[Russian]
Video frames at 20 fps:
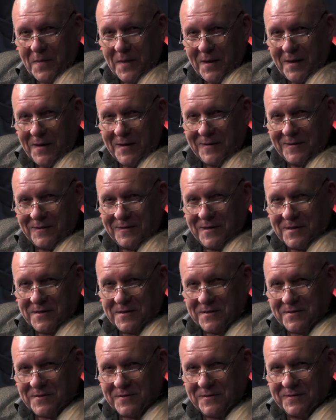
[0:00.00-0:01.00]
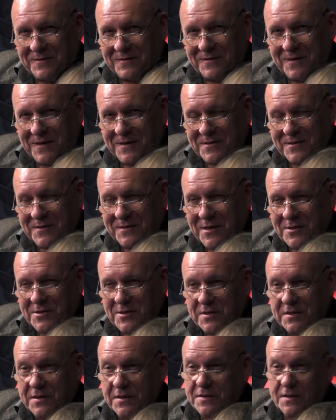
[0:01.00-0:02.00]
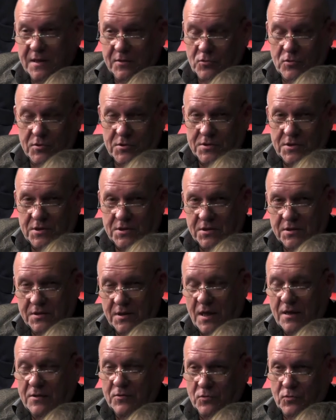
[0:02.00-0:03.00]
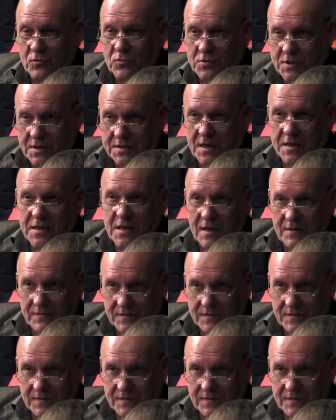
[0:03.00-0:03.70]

Ну, да даже, не, не читала даже, ее. даже, я тоже не читал, но уже заяв,